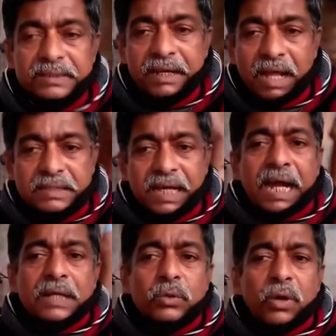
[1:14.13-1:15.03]
যে
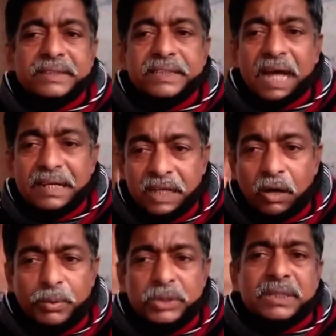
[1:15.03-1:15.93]
রাস্তাঘাটগুলো আছে তার যা
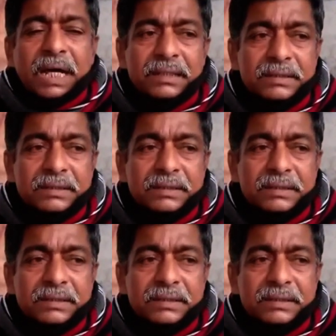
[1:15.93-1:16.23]
অবস্থা